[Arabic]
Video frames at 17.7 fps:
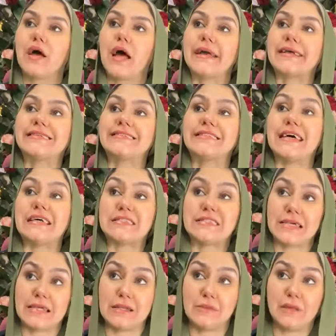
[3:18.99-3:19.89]
اجزاء
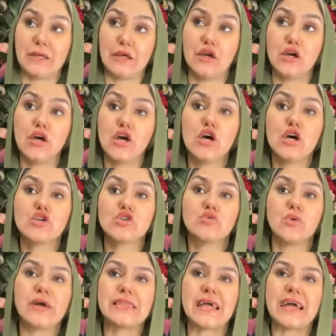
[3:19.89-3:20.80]
سلبيه
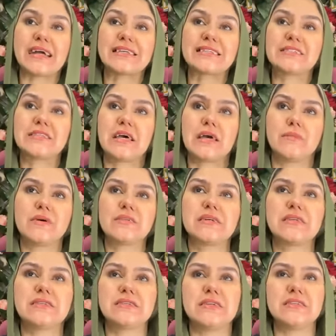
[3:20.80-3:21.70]
شويه اجزاء
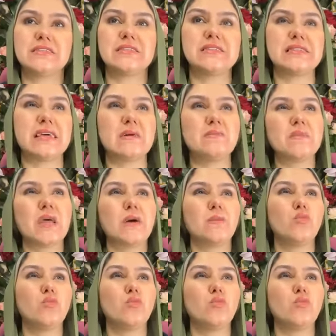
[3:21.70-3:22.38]
مثلا تحس ان انت